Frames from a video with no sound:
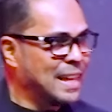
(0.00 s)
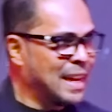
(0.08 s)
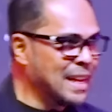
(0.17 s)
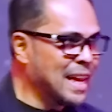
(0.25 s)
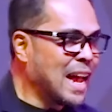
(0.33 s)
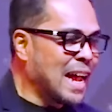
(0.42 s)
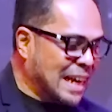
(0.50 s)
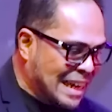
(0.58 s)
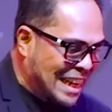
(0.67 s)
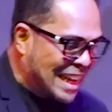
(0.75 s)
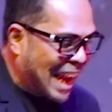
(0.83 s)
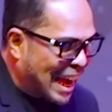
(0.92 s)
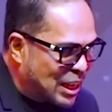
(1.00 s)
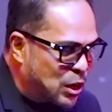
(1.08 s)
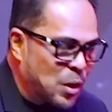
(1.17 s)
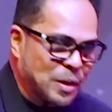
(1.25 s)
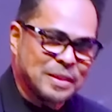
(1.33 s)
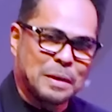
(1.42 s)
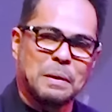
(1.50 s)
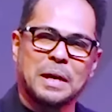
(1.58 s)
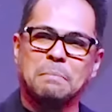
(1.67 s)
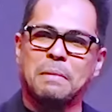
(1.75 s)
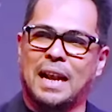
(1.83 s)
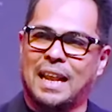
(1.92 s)
Enggak, digendong sama
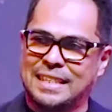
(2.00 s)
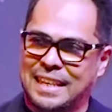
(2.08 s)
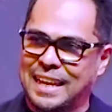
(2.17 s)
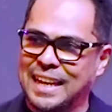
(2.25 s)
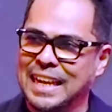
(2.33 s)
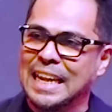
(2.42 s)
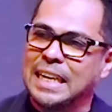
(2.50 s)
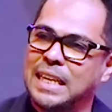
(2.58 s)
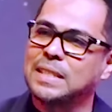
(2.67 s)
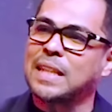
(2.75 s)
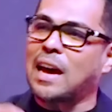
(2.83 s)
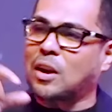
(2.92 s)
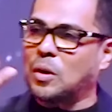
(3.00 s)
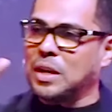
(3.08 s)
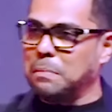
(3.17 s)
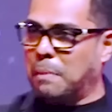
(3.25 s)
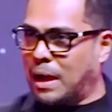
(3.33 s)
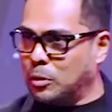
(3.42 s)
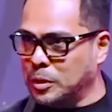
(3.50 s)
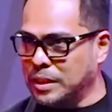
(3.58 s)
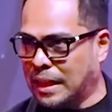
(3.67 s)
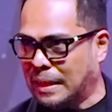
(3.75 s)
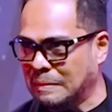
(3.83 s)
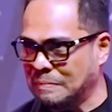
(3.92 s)
gembalanya, ditaruh di bahunya.